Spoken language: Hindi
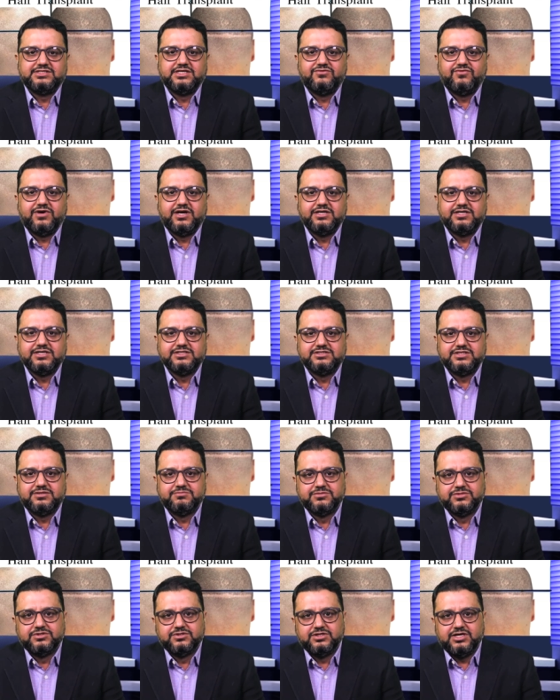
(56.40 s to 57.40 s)
डिसएडवांटेज
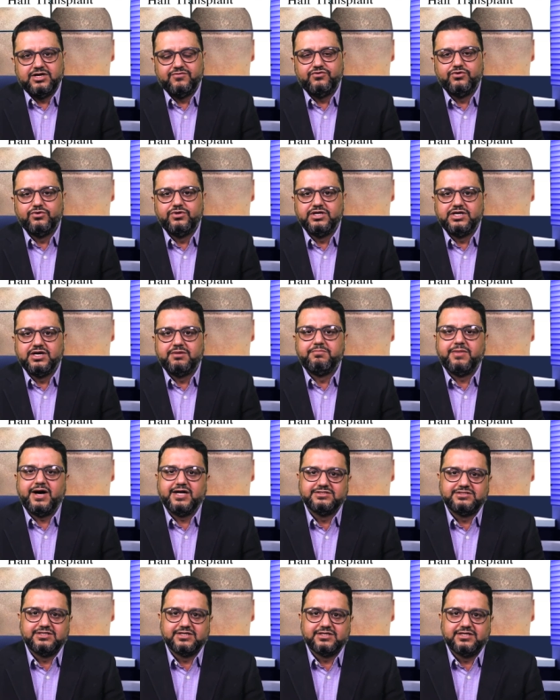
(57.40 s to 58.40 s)
हम एफ uh, का
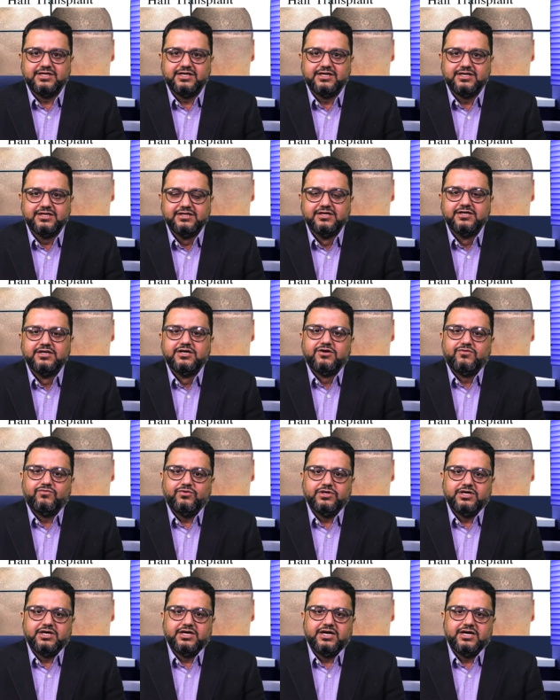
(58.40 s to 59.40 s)
मान सकते हैं
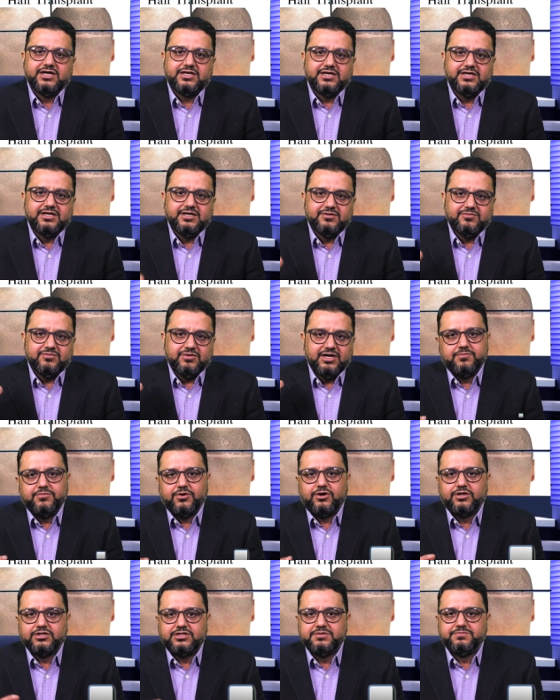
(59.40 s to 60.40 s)
वो ये है कि एक
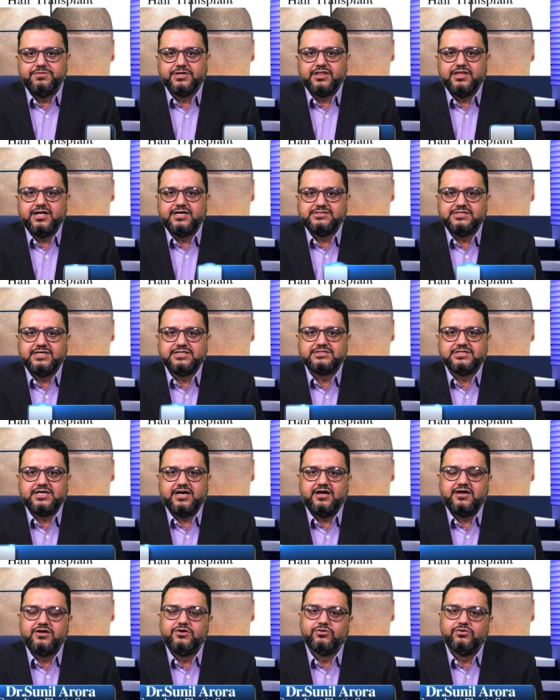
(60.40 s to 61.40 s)
बहुत ही पतला सा स्कार